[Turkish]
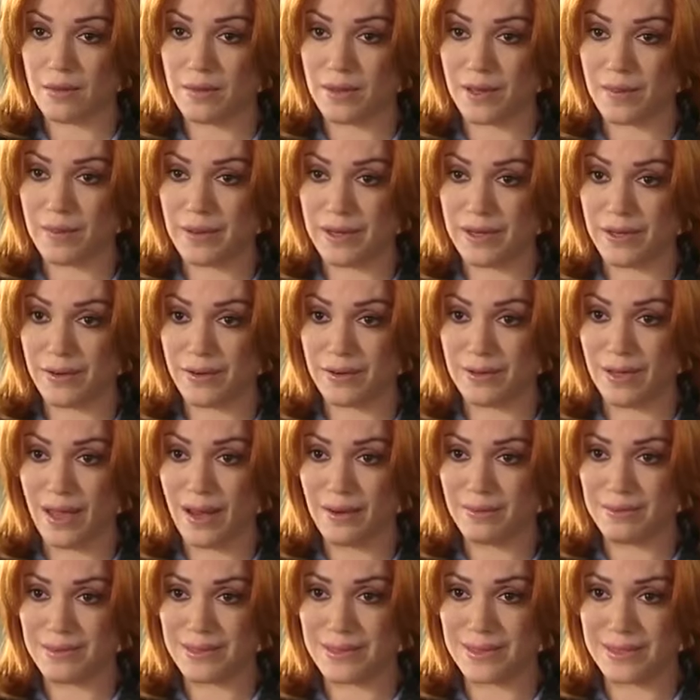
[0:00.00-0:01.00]
almaya beni
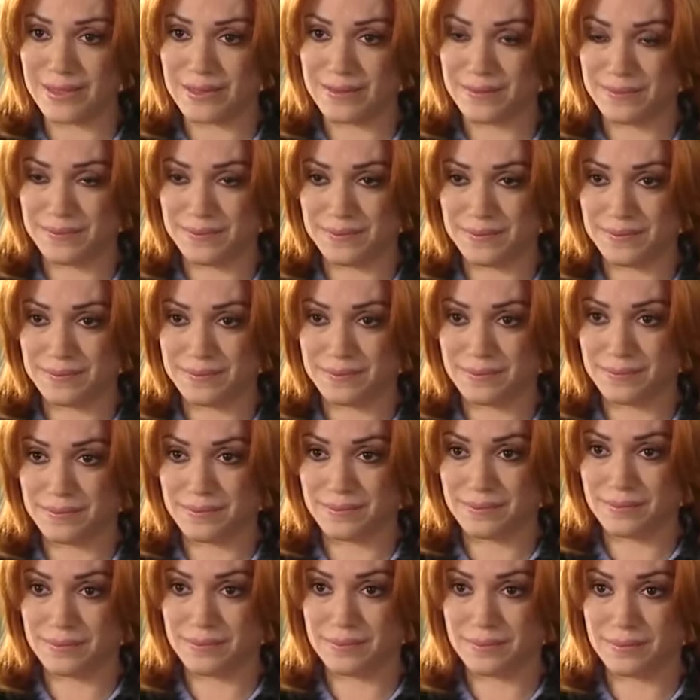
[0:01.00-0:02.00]
yollar mıydı? Benim de en